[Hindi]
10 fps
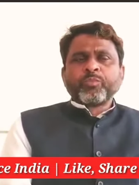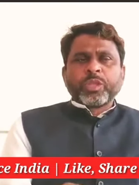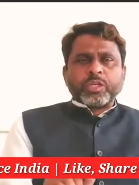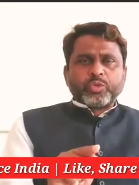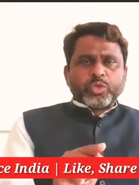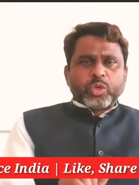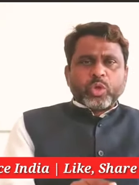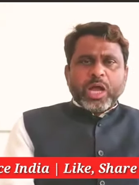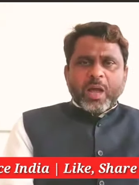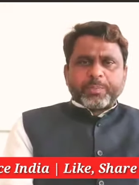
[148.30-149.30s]
कि जो जो
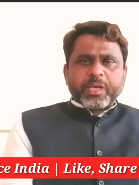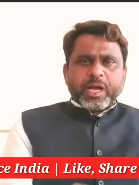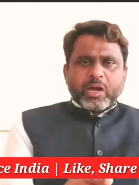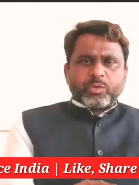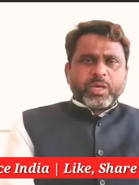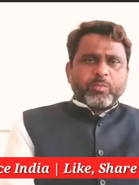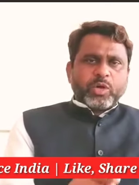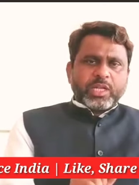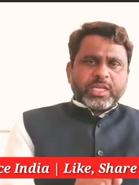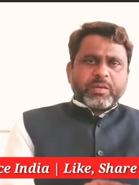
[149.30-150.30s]
लोग आपके गांव के
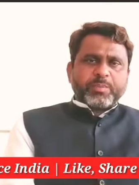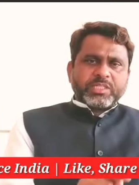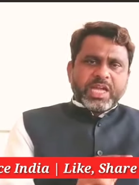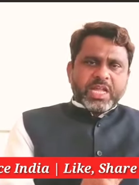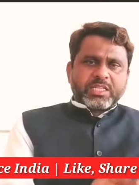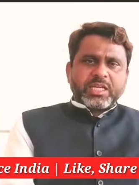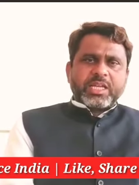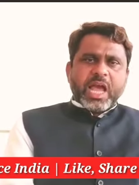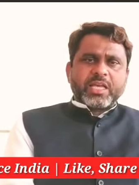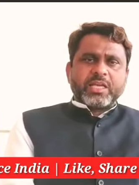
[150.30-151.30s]
मोहल्ले के पंचायत के
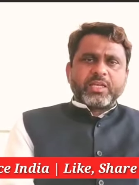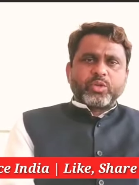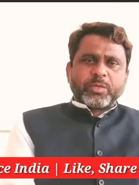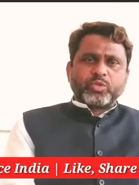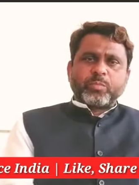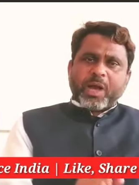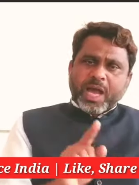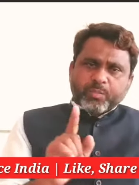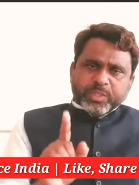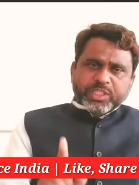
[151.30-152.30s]
इलाके के जो मजदूर
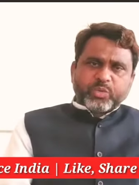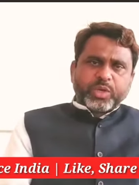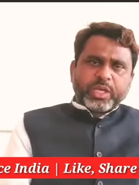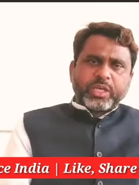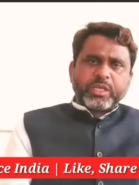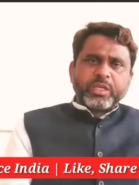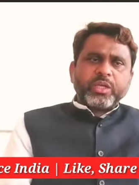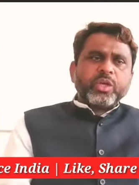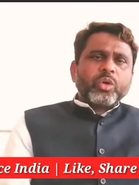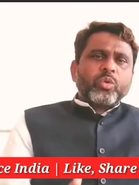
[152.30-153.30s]
बाहर फंसे हुए हैं
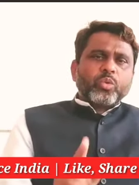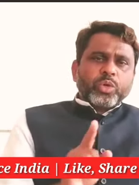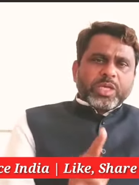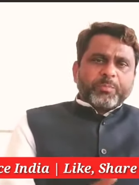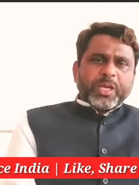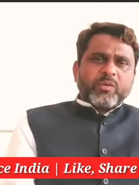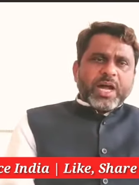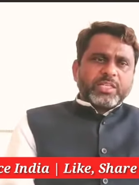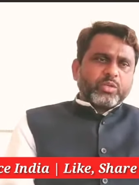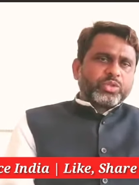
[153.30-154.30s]
उनके
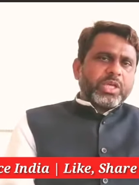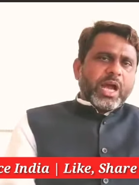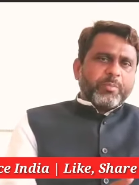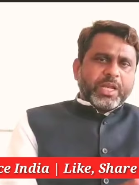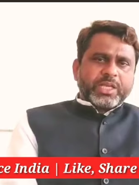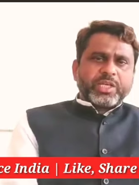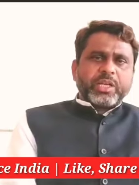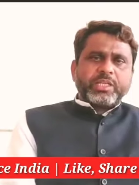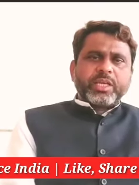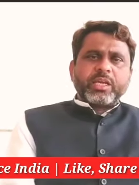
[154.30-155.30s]
परिवारजनों से अप्लीकेशन
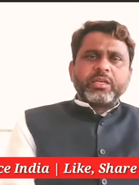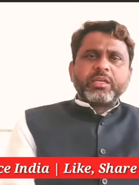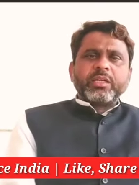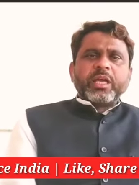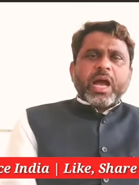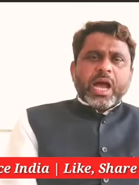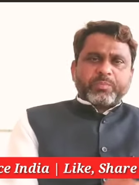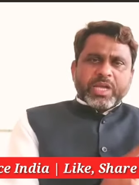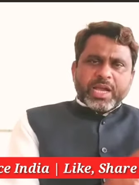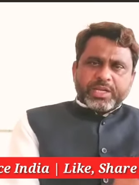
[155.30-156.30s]
लीजिए
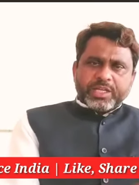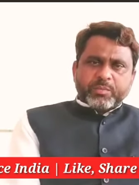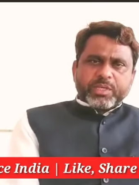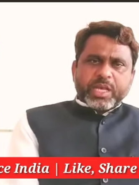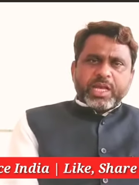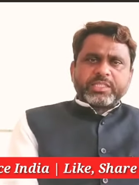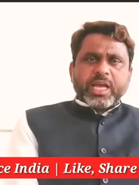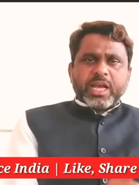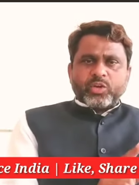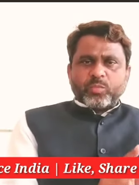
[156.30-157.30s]
आप चाहे डीएम के हैं
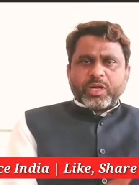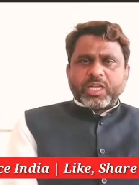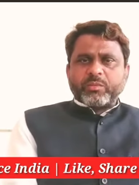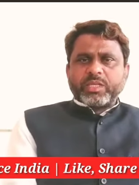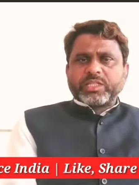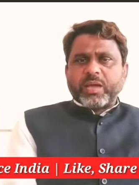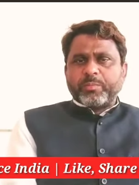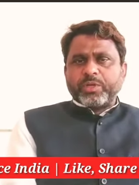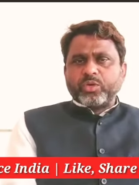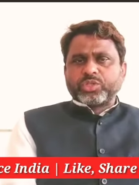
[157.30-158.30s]
चाहे अनुमंडल में चाहे
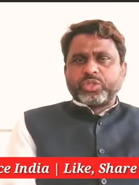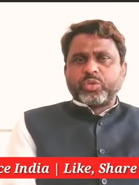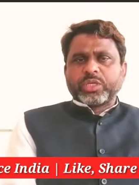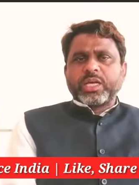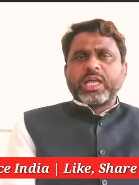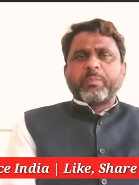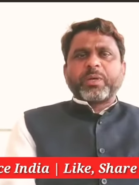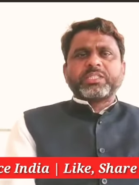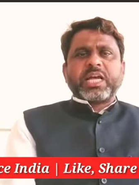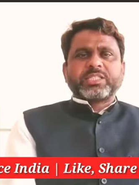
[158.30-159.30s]
बीडीओ सीओ के हैं या
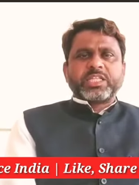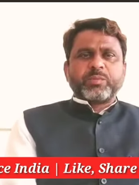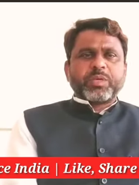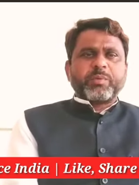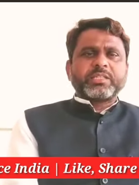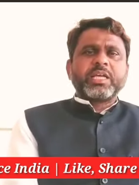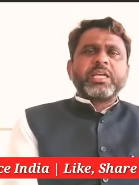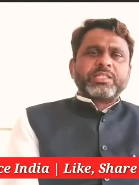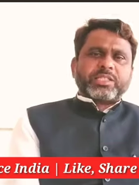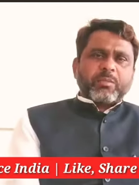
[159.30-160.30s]
पंचायत सचिव के पास
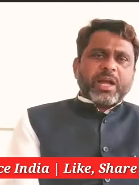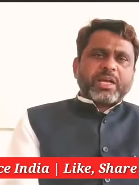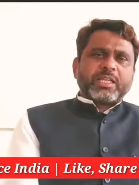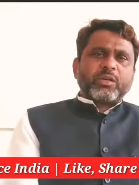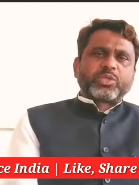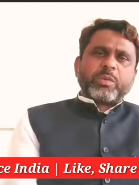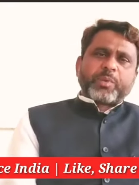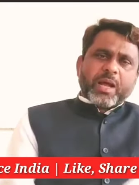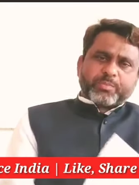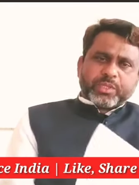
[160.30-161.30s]
जमा करके उसकी
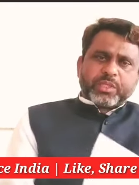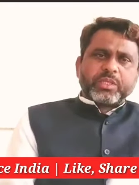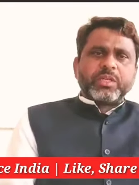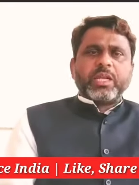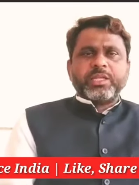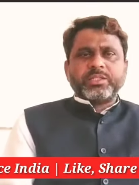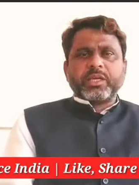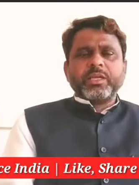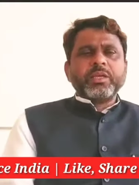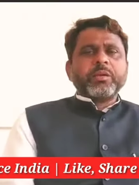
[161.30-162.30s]
प्राप्ति ले
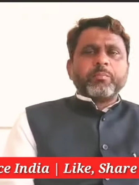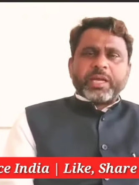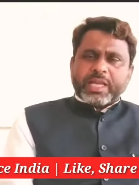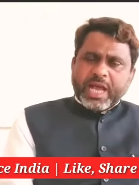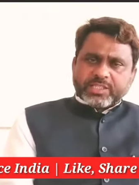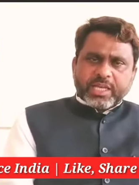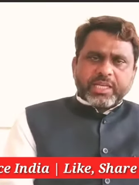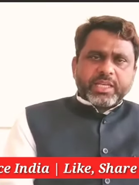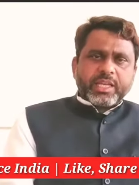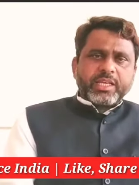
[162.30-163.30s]
लीजिए मैंने
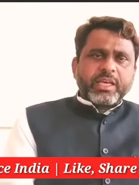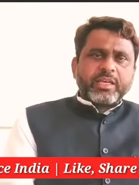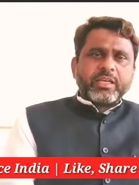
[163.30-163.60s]
आसानी के लिए